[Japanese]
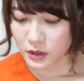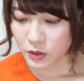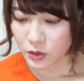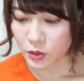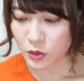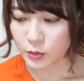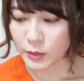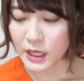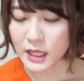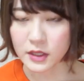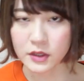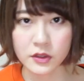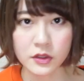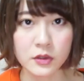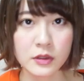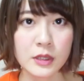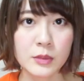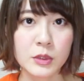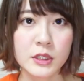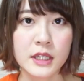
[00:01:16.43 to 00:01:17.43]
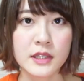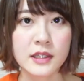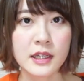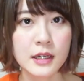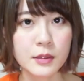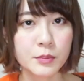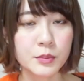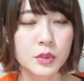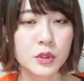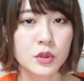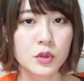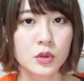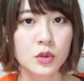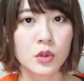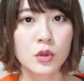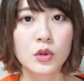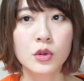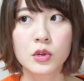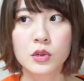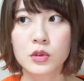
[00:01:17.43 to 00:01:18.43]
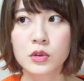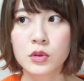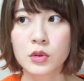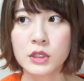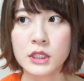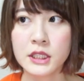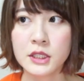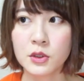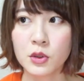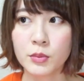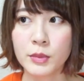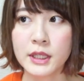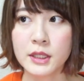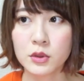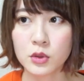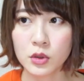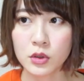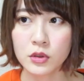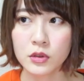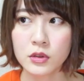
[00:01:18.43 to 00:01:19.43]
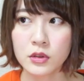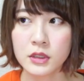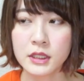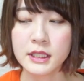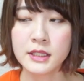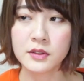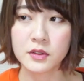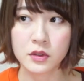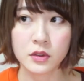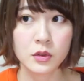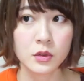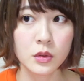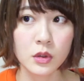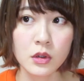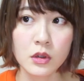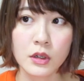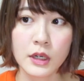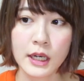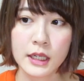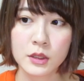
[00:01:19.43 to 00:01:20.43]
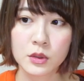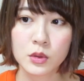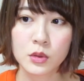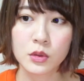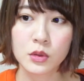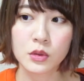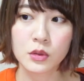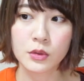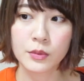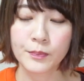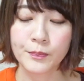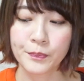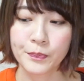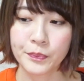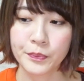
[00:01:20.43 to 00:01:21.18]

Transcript: このマークスウェブでシャンプーとトリートメントリンスとあと